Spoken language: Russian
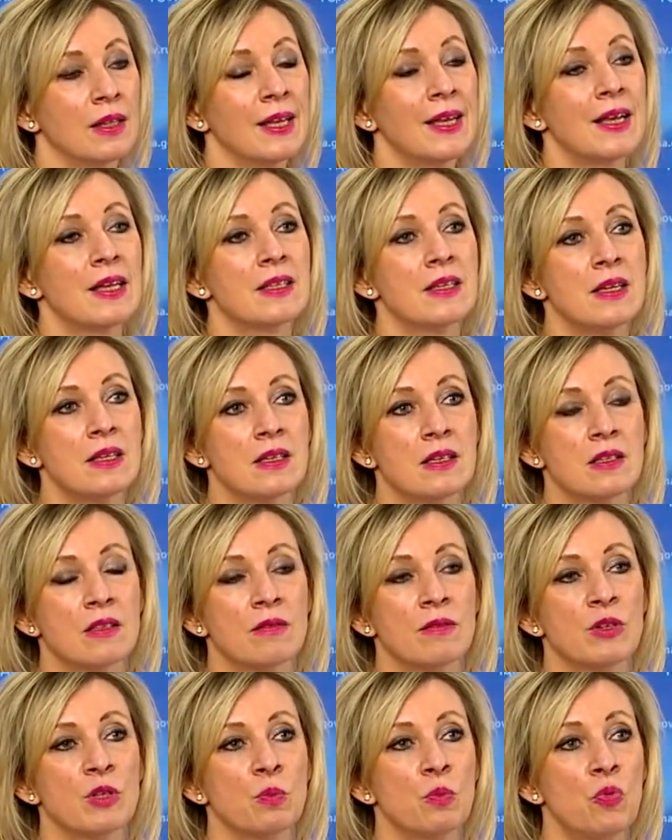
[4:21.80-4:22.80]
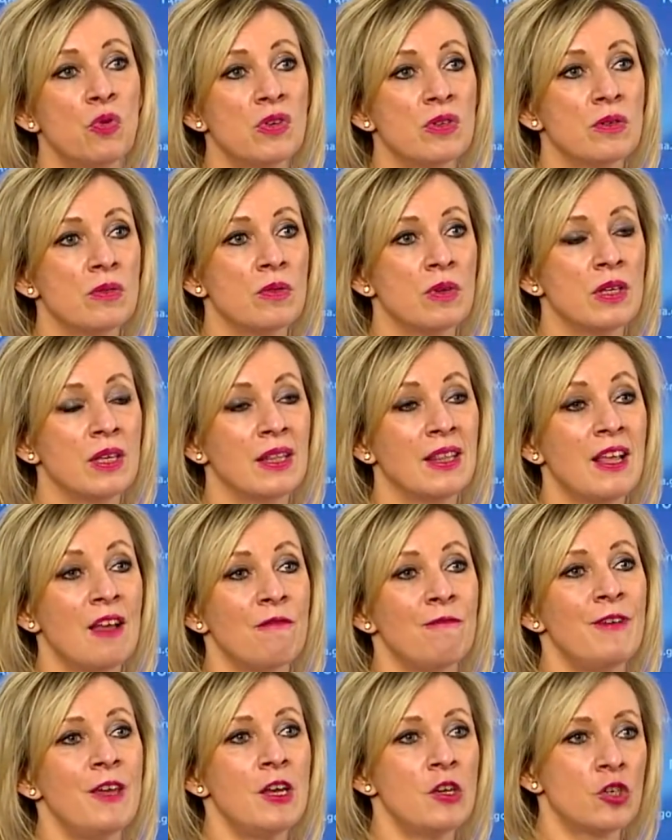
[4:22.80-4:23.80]
доказательства использования
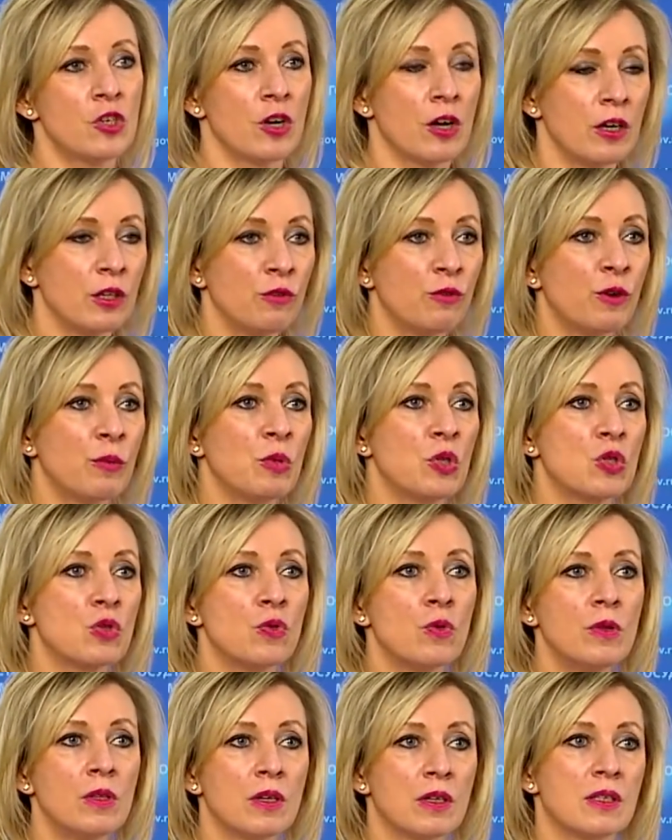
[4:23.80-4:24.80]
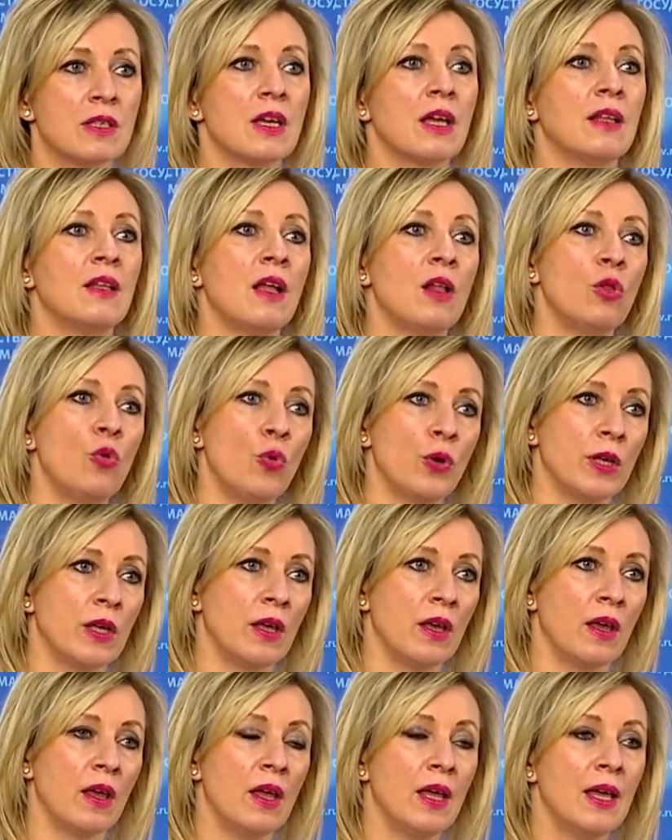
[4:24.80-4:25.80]
новейших информационных
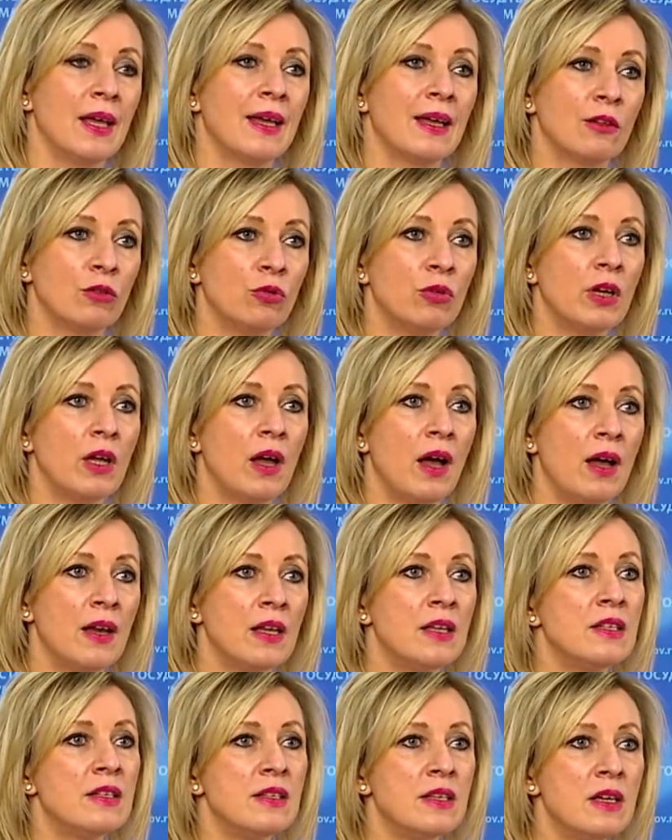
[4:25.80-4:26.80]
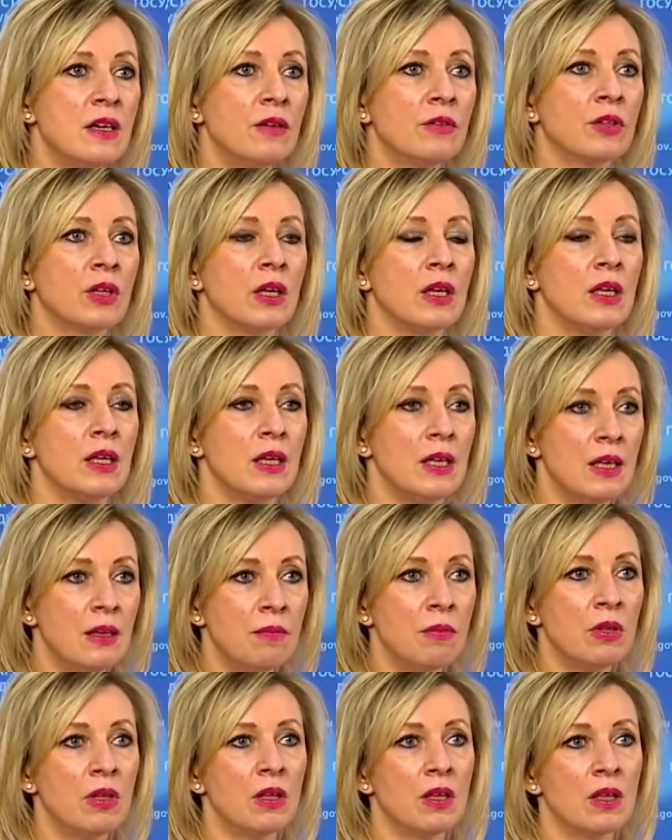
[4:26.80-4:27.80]
технологий, которые ориентированы
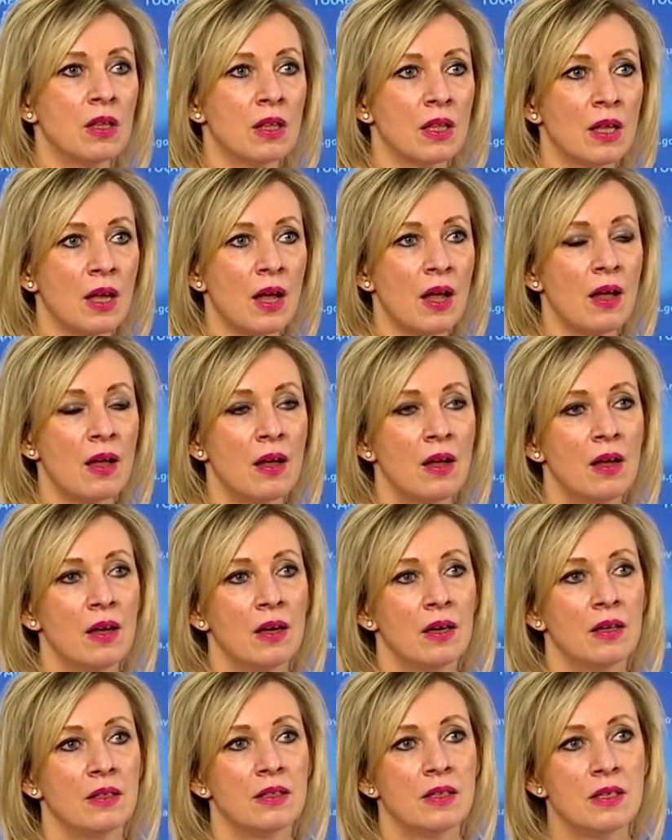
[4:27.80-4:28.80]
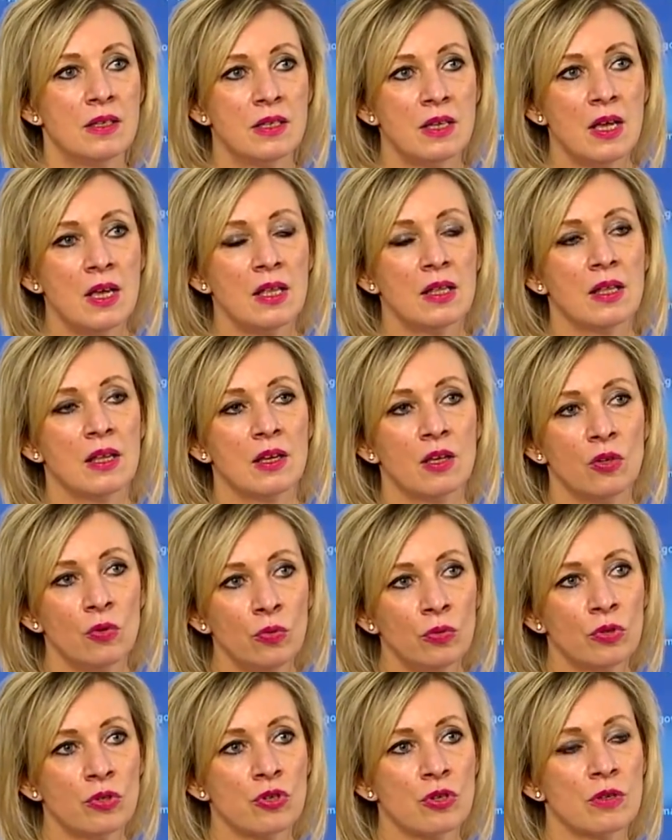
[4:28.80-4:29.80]
именно на детей, на
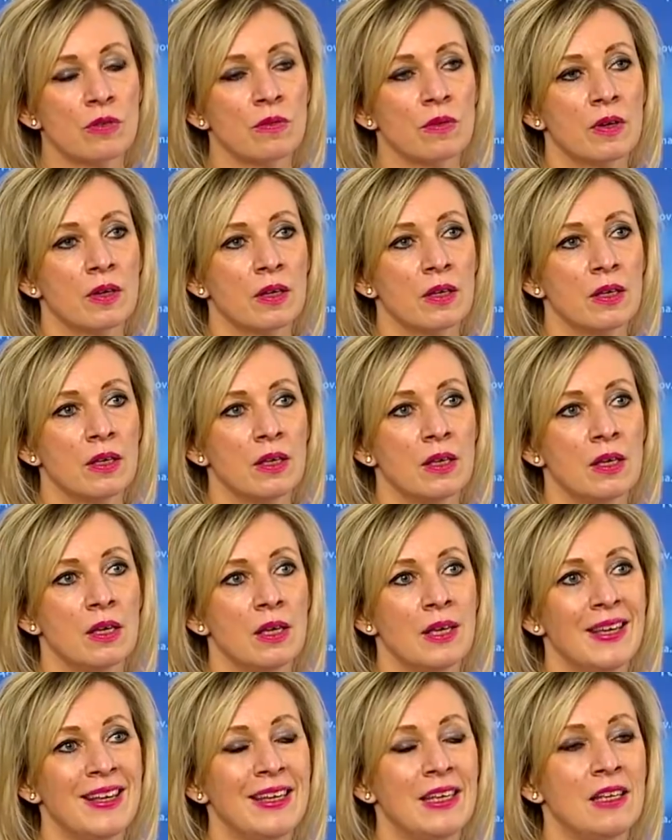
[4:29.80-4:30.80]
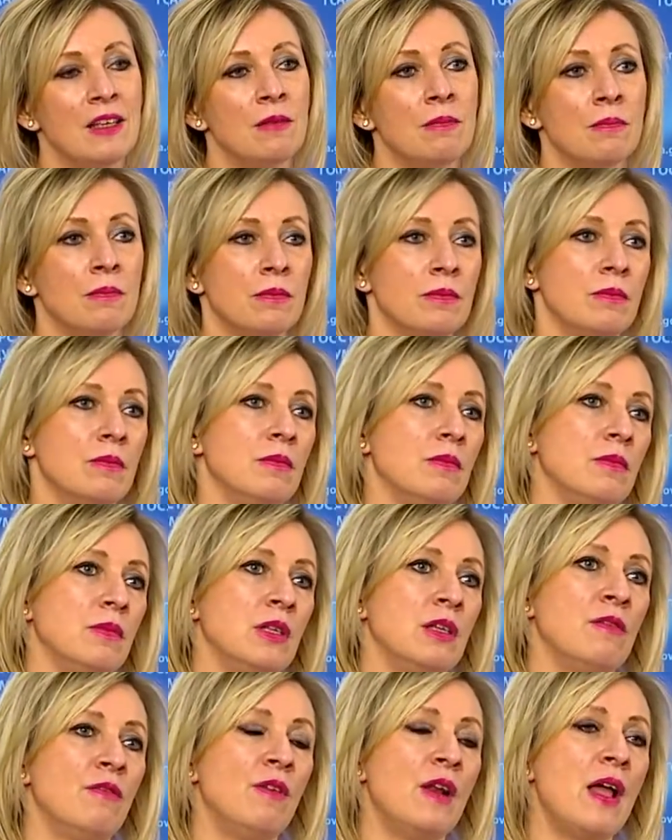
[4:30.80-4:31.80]
юношество и им
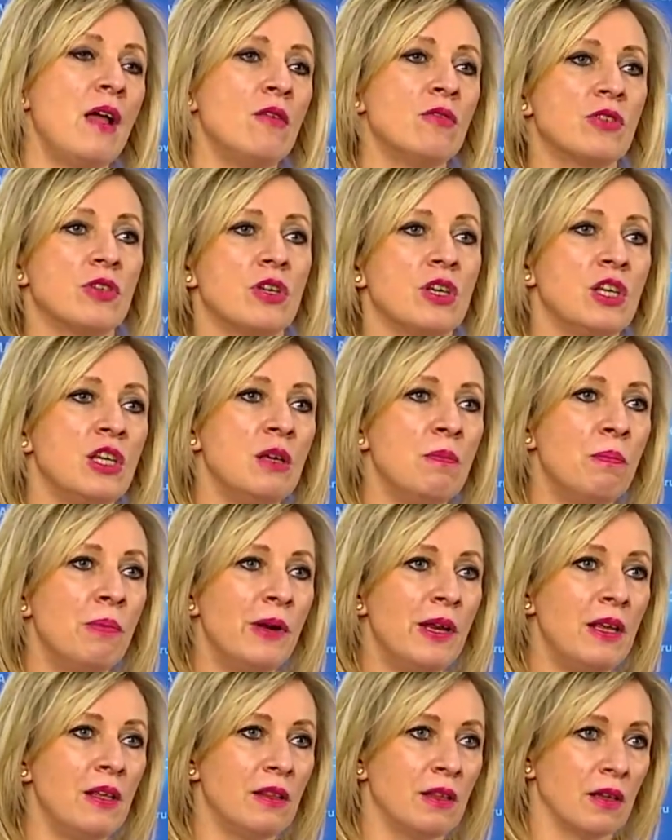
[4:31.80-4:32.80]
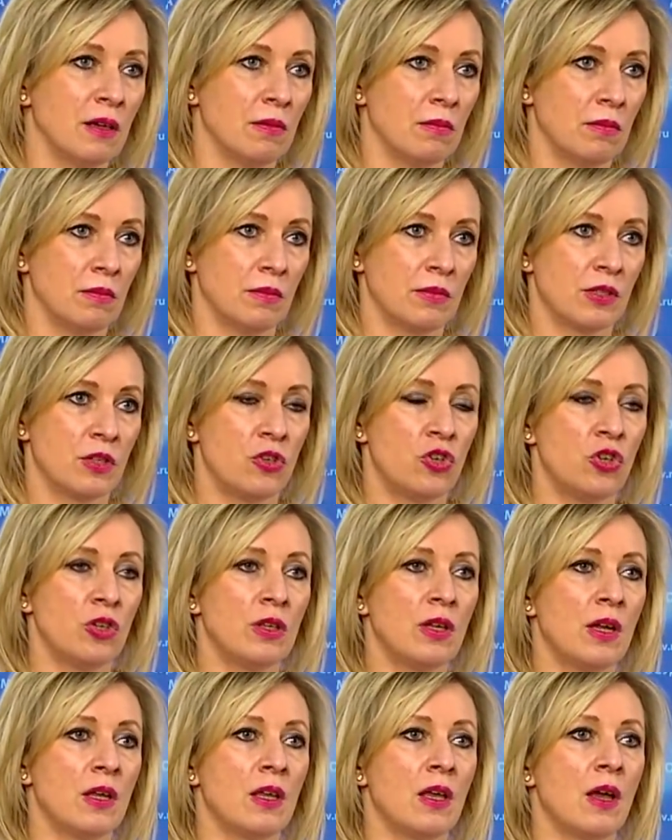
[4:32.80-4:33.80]
являются гибридом
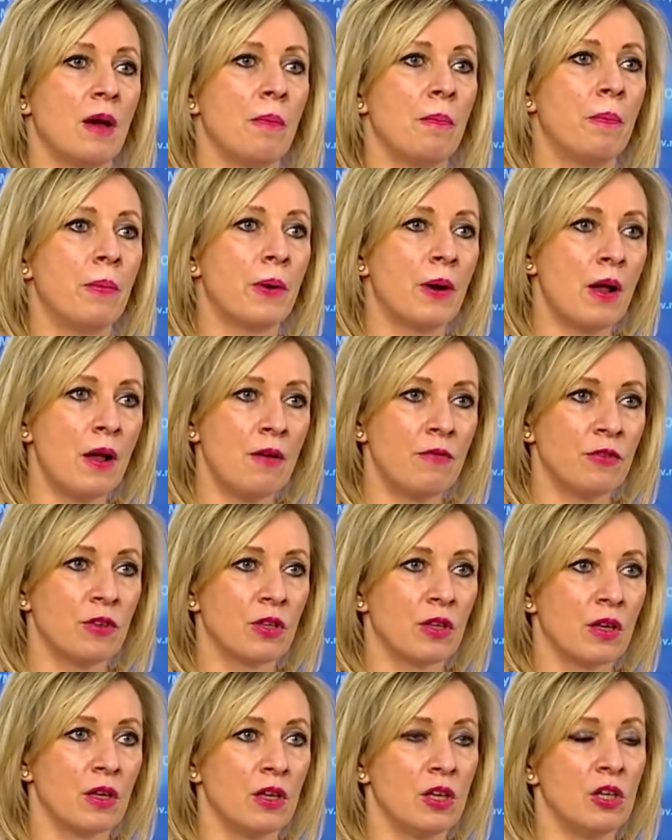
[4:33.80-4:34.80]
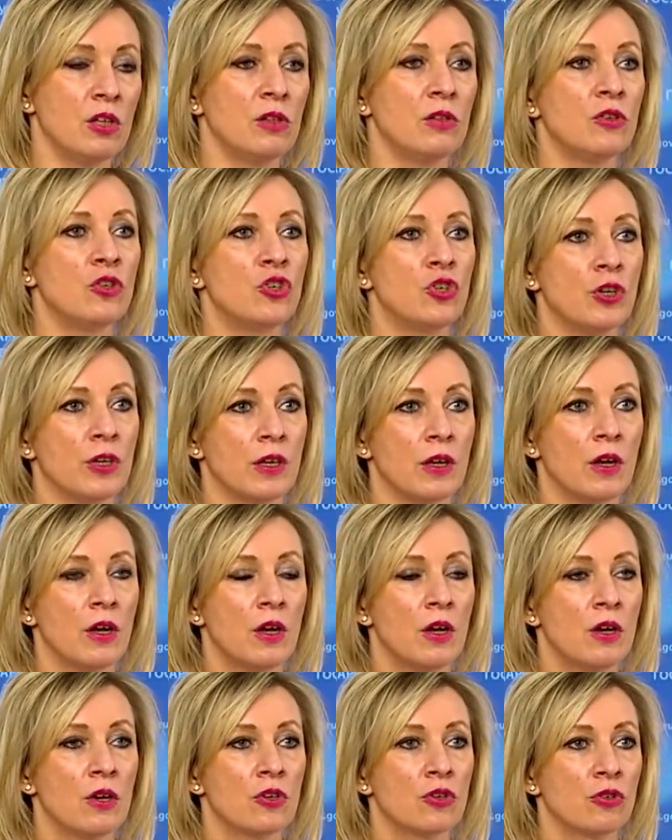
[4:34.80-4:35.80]
сочетания правды и лжи,
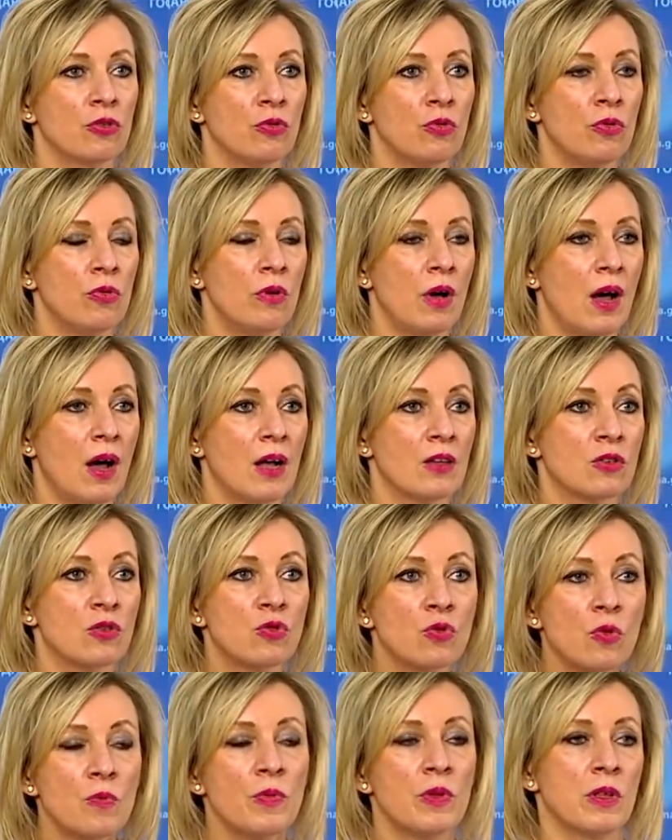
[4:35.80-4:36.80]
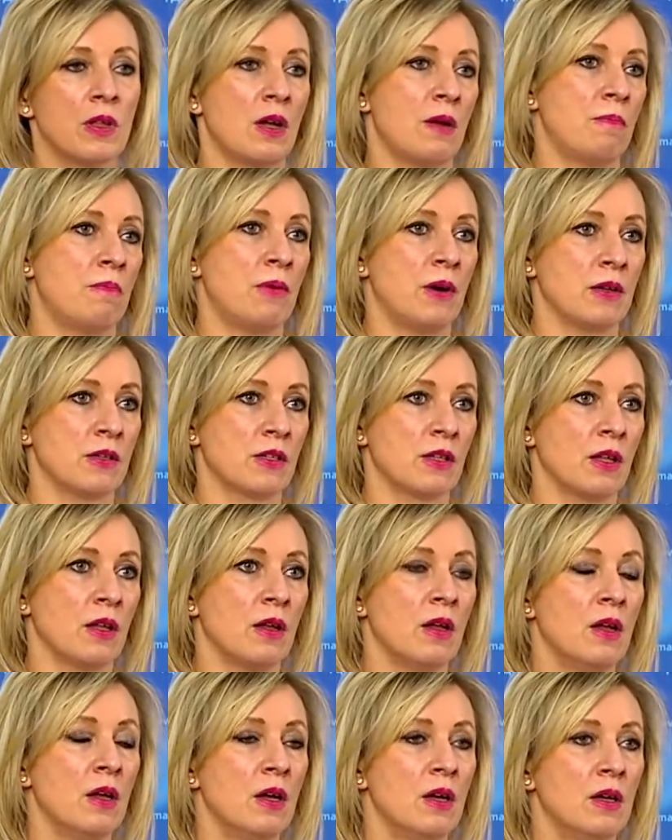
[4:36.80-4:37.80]
что особенно опасно.